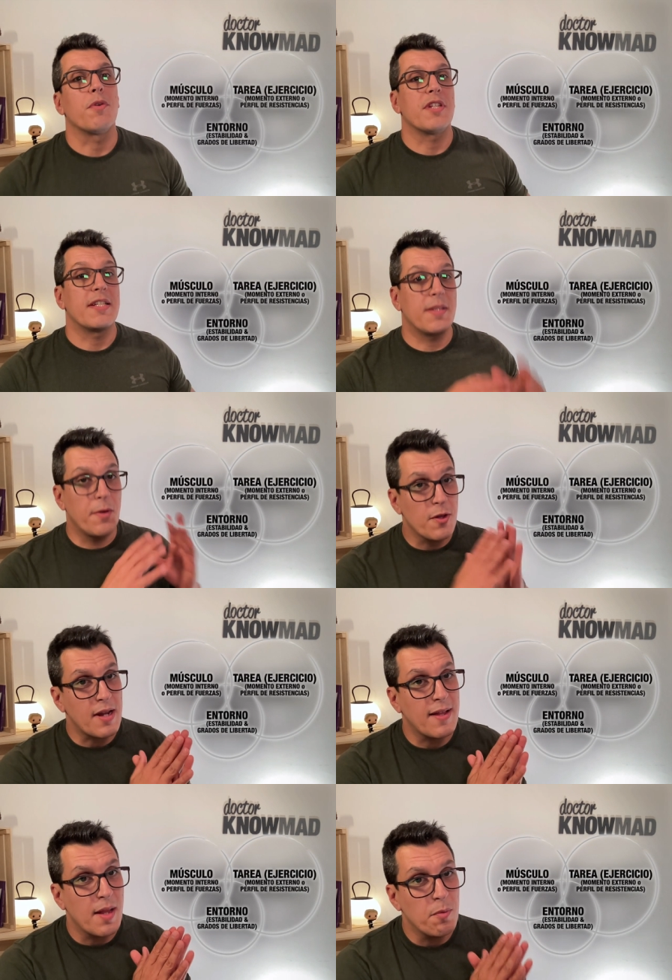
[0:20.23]
Pues en este vídeo
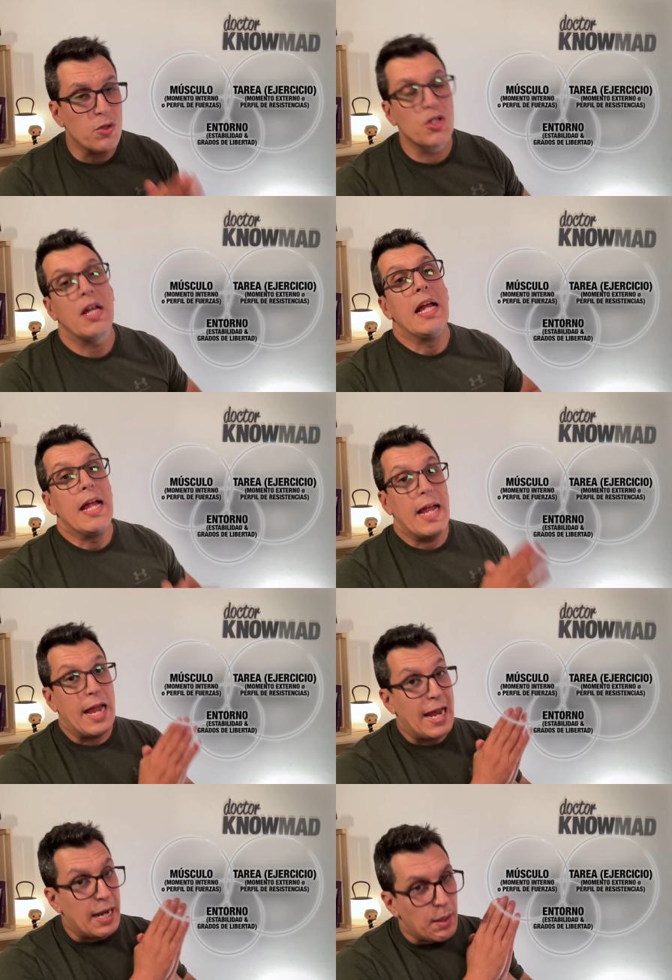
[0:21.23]
trataremos
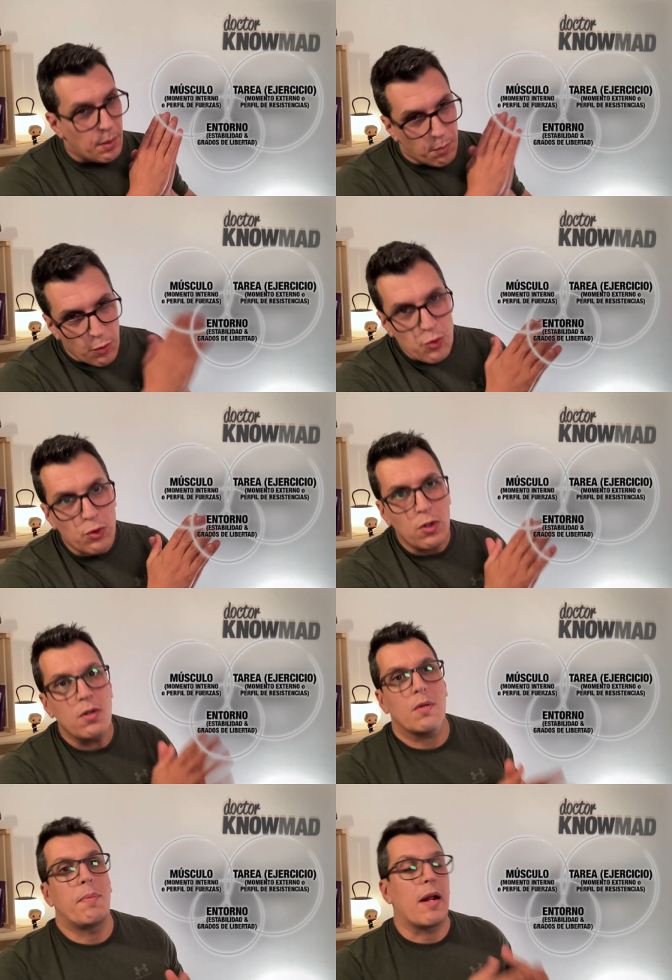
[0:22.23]
el
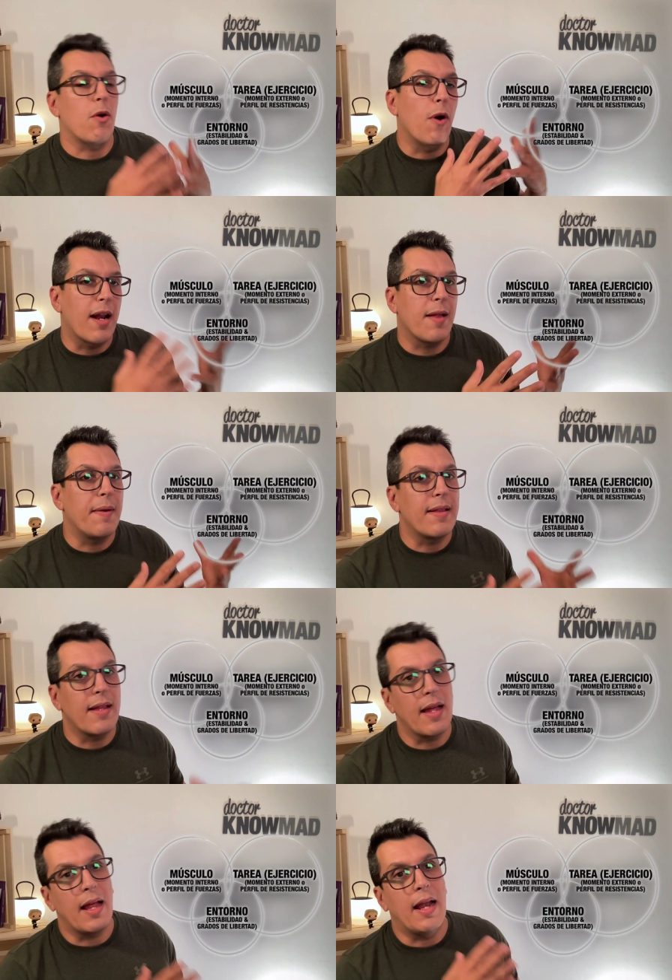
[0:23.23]
músculo, pero
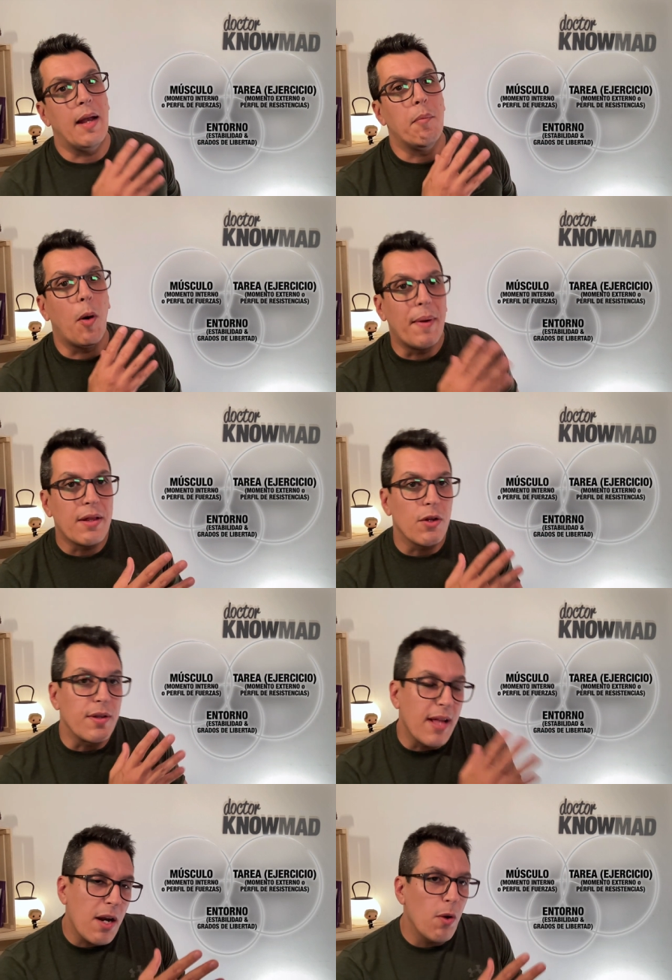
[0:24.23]
concretamente el momento
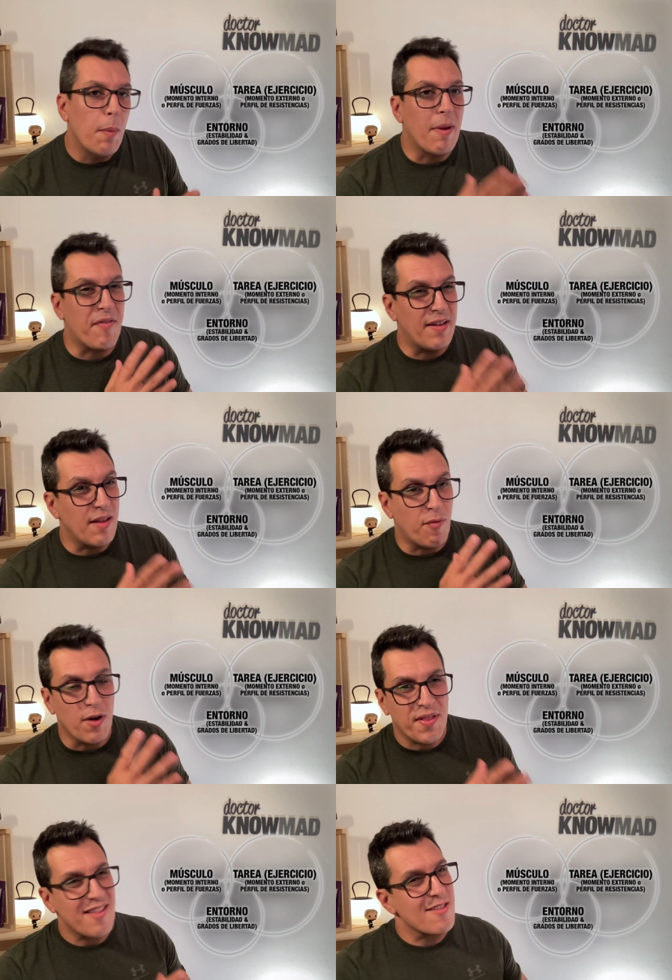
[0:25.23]
interno, el perfil de
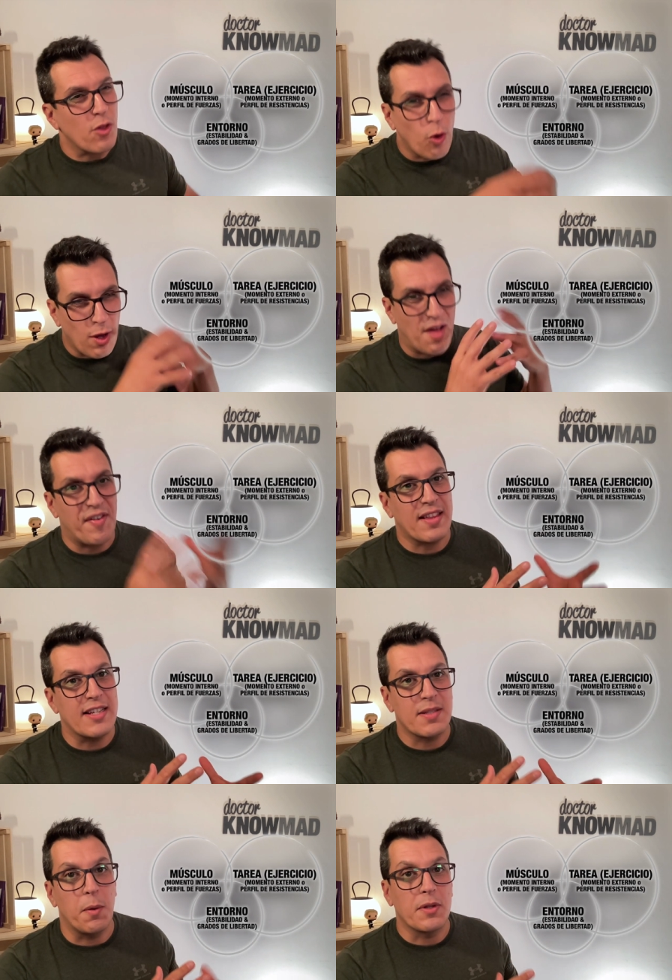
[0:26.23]
fuerzas, todo lo que afecta
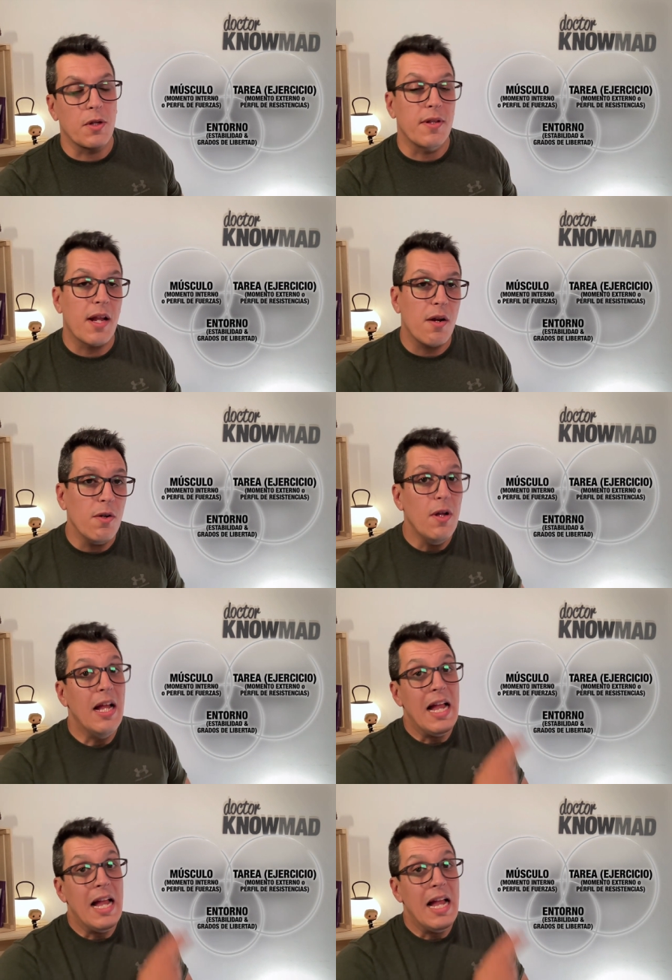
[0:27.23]
a este momento interno,